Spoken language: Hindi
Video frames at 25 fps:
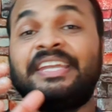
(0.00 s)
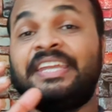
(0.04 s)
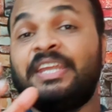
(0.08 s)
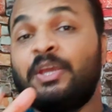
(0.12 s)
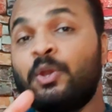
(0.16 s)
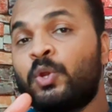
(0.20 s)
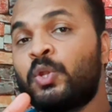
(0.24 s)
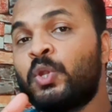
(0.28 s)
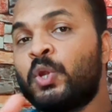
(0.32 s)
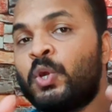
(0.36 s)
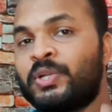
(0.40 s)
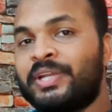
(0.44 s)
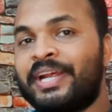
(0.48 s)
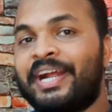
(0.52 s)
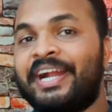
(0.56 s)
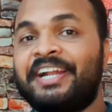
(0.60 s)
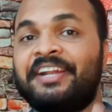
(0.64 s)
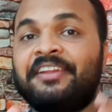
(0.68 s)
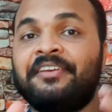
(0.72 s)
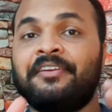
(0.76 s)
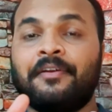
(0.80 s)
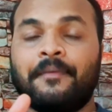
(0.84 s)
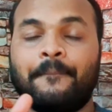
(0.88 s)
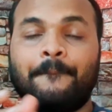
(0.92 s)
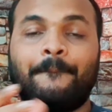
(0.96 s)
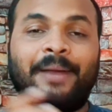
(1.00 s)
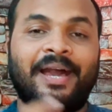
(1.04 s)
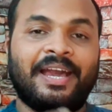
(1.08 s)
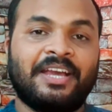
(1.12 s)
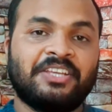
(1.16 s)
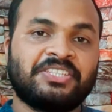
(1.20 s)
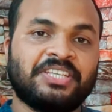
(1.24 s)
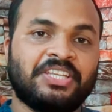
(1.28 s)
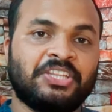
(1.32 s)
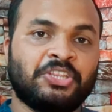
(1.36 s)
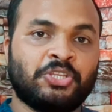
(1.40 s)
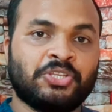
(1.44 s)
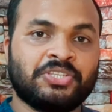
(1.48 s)
न्यूक्लियोटाइड
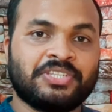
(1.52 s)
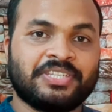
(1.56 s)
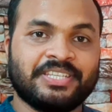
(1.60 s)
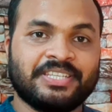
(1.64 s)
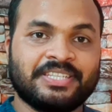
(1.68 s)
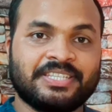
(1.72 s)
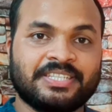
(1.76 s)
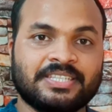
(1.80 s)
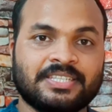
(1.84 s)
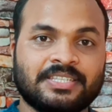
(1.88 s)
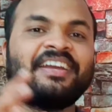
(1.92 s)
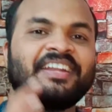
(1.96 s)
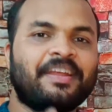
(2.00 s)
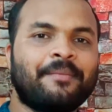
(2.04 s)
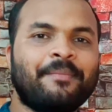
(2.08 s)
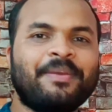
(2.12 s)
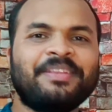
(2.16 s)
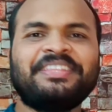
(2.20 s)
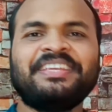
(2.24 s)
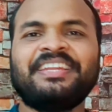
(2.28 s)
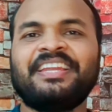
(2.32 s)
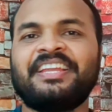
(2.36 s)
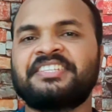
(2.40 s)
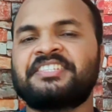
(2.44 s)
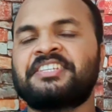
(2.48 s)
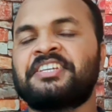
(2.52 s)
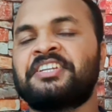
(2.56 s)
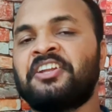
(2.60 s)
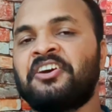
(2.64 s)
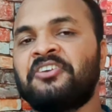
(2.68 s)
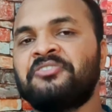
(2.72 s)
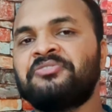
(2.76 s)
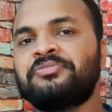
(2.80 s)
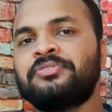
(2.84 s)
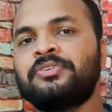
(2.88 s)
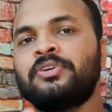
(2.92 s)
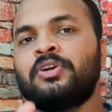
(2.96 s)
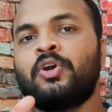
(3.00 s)
बायोसिंथेसिस रेमेथिलेशन
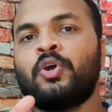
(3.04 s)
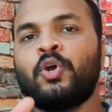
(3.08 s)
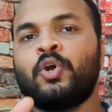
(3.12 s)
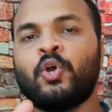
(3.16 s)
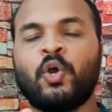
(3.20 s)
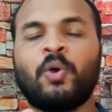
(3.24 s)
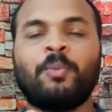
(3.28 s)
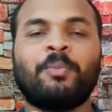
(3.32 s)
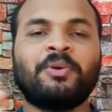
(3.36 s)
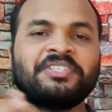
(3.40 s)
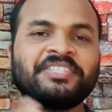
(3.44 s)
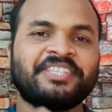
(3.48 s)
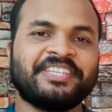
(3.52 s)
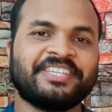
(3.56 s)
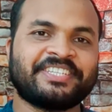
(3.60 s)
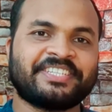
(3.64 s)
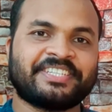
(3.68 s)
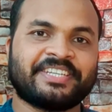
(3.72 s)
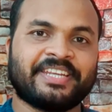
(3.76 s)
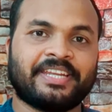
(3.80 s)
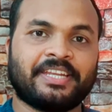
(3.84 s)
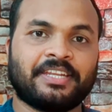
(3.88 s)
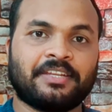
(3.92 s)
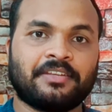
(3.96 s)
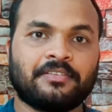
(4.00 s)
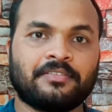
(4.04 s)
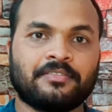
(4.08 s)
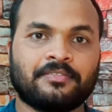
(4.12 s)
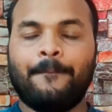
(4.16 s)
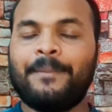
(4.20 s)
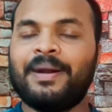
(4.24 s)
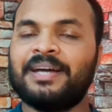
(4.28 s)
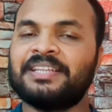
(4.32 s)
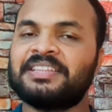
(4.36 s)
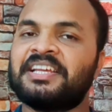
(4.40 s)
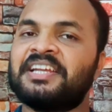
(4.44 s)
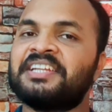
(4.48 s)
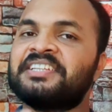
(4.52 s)
ऑफ होमोसिस्टेम अब
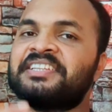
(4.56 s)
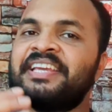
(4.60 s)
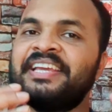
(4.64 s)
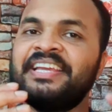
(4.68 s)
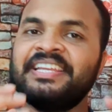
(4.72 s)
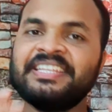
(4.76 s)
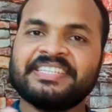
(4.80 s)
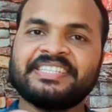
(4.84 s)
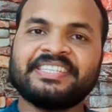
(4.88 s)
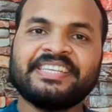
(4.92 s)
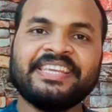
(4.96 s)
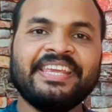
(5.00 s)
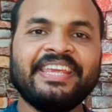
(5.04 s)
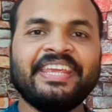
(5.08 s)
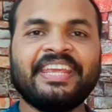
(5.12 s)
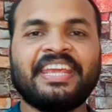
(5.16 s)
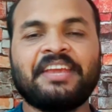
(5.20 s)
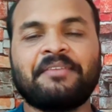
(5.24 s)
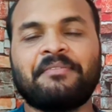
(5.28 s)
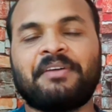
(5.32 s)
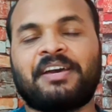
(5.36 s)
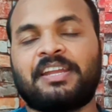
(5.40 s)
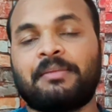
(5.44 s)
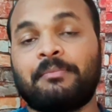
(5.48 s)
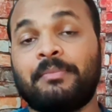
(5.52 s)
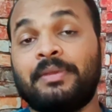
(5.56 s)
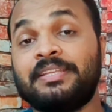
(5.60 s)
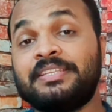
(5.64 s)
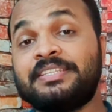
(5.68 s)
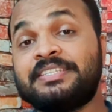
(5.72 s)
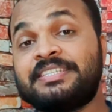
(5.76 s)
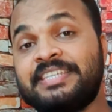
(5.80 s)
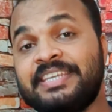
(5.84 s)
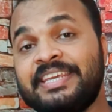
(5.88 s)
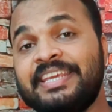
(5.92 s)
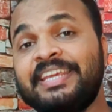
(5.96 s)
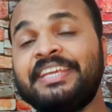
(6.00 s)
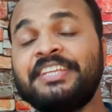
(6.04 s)
बात करते हैं जिंक के बारे में
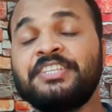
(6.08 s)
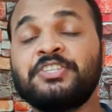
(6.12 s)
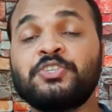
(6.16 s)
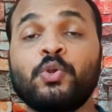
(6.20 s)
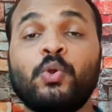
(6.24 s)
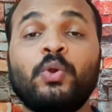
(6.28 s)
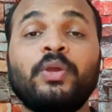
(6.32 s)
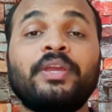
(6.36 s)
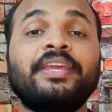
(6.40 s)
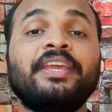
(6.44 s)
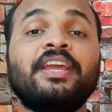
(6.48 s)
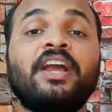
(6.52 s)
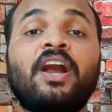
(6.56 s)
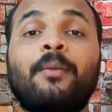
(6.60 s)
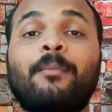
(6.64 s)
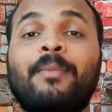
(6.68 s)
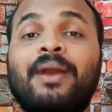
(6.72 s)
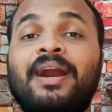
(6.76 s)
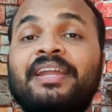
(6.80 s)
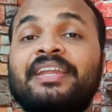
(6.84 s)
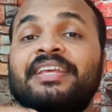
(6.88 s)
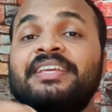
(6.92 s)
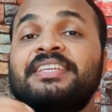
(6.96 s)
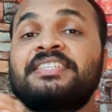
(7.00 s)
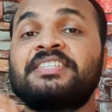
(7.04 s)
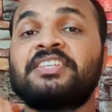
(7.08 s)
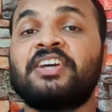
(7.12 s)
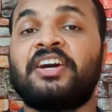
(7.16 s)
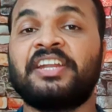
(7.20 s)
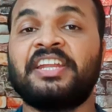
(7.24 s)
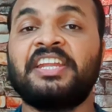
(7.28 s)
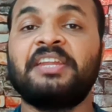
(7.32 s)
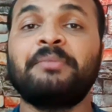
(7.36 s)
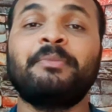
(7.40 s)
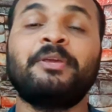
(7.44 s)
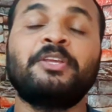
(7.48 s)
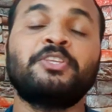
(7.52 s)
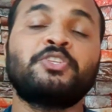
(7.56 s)
जिंक जो कि हमारे
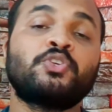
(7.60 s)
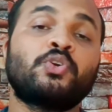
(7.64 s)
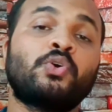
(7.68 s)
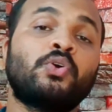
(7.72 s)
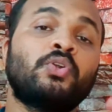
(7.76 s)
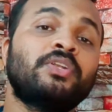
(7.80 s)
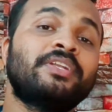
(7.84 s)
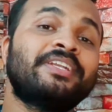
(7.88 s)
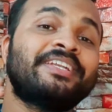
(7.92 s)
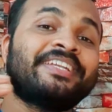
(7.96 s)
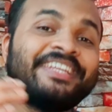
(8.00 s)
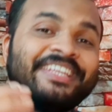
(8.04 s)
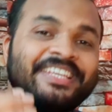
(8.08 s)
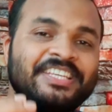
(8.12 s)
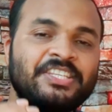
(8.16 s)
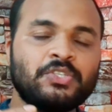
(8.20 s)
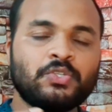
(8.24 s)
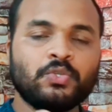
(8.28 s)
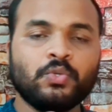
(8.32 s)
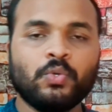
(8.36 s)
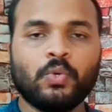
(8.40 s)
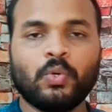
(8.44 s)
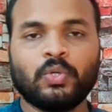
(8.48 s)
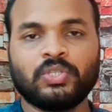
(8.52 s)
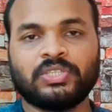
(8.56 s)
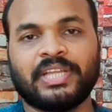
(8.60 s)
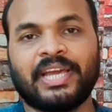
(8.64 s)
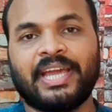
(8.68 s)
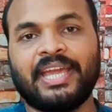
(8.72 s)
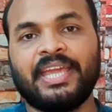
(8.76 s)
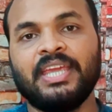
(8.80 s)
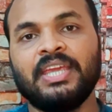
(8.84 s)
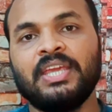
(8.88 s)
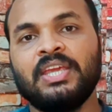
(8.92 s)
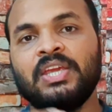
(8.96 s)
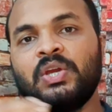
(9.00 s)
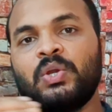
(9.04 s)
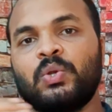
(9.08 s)
शरीर में जो टिश्यू होता
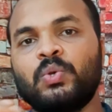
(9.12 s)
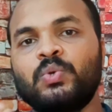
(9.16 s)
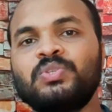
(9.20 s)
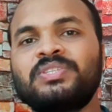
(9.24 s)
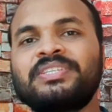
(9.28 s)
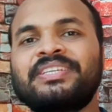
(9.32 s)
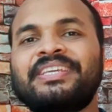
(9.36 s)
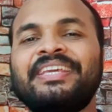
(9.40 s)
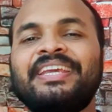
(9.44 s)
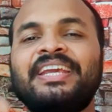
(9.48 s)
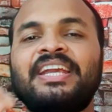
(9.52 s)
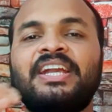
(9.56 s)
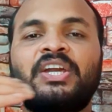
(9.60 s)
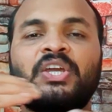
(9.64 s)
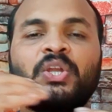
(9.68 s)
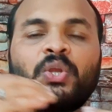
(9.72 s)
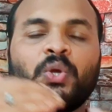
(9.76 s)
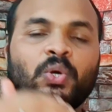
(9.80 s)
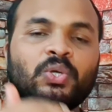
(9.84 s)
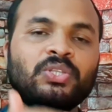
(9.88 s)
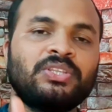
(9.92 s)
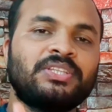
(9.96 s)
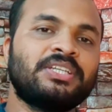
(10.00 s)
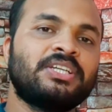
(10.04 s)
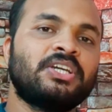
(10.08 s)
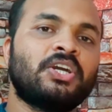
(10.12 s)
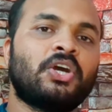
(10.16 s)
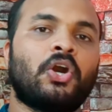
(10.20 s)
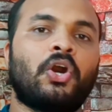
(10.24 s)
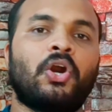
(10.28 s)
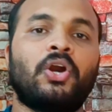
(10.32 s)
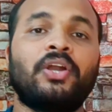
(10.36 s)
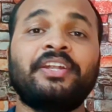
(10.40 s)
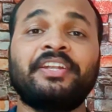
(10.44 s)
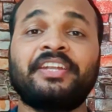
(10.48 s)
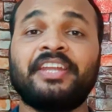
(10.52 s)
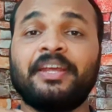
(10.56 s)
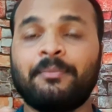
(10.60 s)
है उसकी ग्रोथ
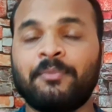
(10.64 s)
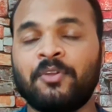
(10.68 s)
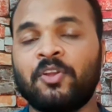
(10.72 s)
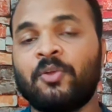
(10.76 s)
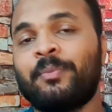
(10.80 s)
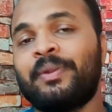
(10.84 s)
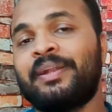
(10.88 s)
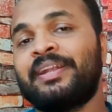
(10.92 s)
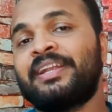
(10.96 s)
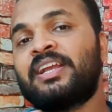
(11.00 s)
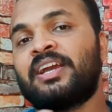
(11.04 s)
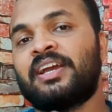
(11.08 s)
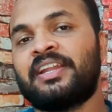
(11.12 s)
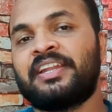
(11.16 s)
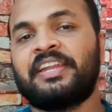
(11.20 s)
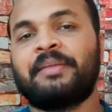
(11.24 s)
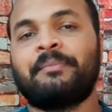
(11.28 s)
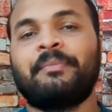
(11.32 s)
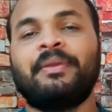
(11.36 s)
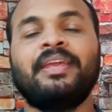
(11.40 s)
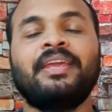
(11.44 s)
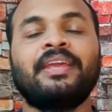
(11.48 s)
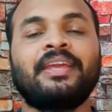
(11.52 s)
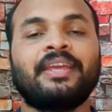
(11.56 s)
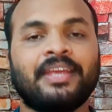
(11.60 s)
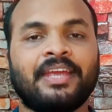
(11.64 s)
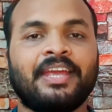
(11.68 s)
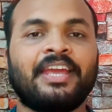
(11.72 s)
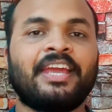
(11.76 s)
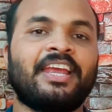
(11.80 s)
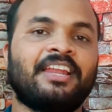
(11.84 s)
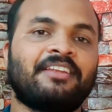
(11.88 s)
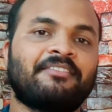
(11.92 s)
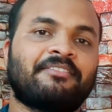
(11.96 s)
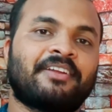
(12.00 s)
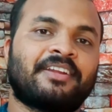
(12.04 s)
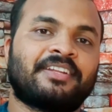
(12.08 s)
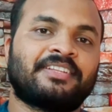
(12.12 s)
और डेवलपमेंट करने में
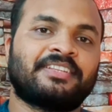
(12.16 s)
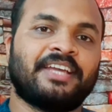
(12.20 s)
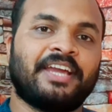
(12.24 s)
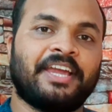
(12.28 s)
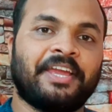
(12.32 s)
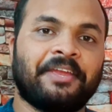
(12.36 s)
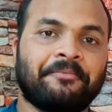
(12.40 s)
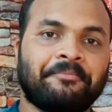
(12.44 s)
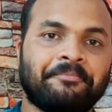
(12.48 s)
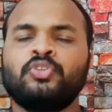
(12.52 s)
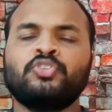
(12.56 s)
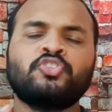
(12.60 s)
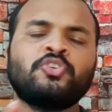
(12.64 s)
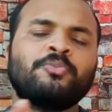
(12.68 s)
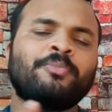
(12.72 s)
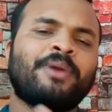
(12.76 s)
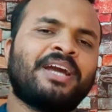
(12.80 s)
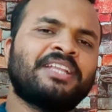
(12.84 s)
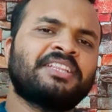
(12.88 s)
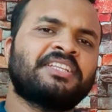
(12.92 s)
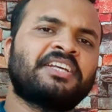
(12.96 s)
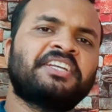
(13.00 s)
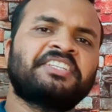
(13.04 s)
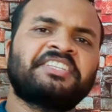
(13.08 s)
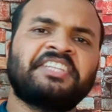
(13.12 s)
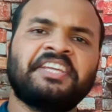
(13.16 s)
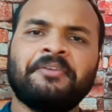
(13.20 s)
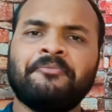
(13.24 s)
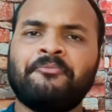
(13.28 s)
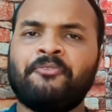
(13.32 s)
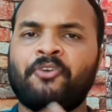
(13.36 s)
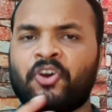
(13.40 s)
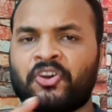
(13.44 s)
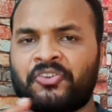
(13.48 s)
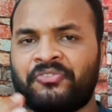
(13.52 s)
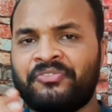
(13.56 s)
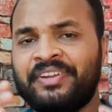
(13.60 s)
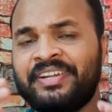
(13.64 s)
हेल्प करता है तो दोस्तों बात करते हैं
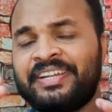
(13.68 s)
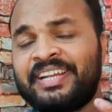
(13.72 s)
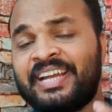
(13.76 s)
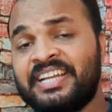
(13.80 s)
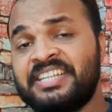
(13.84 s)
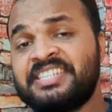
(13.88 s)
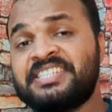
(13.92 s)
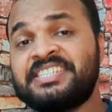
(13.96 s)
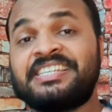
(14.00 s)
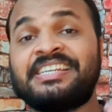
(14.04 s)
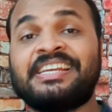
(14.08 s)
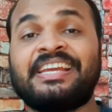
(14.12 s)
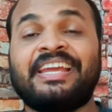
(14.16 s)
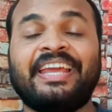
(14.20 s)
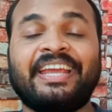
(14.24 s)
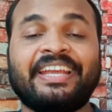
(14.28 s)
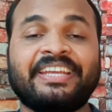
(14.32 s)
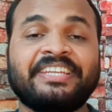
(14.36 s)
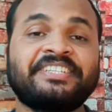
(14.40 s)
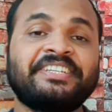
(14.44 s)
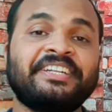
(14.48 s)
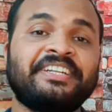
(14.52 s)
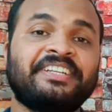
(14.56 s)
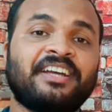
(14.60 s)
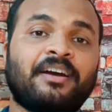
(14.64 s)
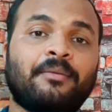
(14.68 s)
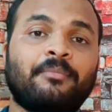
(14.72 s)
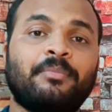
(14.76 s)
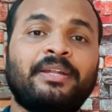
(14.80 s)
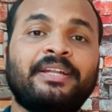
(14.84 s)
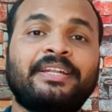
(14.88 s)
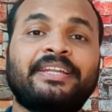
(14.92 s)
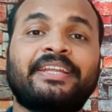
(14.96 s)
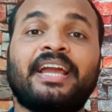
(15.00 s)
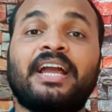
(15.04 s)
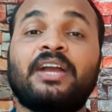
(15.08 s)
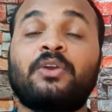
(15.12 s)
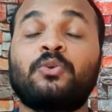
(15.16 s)
फॉर्बिटाज एक्सटी
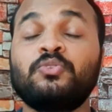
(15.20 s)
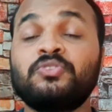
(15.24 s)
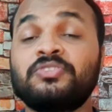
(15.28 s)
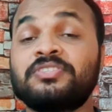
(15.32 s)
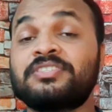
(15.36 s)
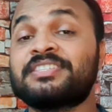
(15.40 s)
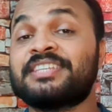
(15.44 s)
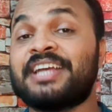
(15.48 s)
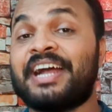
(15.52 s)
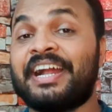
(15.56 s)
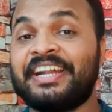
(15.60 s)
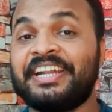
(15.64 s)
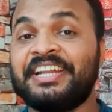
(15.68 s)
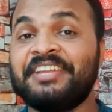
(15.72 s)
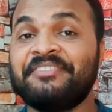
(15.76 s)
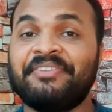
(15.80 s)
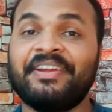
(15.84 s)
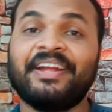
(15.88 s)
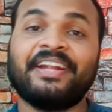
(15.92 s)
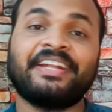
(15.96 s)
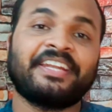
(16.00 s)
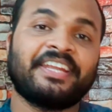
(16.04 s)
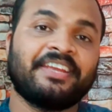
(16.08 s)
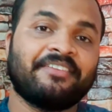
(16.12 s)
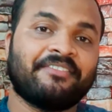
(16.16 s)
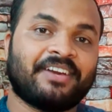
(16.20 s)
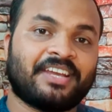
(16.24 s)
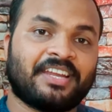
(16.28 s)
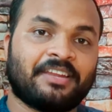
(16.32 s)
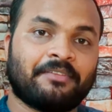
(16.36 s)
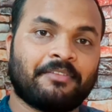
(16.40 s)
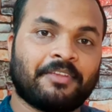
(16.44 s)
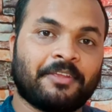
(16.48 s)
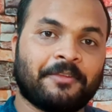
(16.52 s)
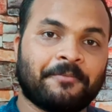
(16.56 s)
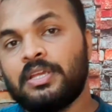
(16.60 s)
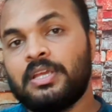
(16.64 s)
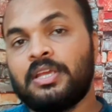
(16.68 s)
टैबलेट का कुछ साइड इफेक्ट के बारे
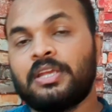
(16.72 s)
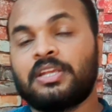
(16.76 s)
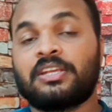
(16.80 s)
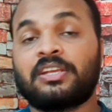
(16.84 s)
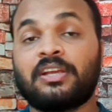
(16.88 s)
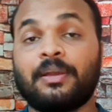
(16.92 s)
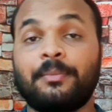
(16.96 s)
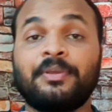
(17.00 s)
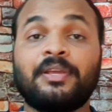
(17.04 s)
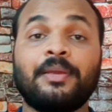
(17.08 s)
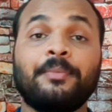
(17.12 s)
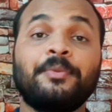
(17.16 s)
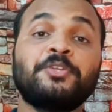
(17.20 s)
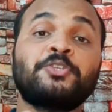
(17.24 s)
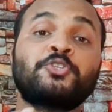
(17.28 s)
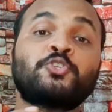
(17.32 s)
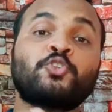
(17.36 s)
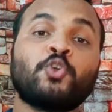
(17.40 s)
में कभी कभी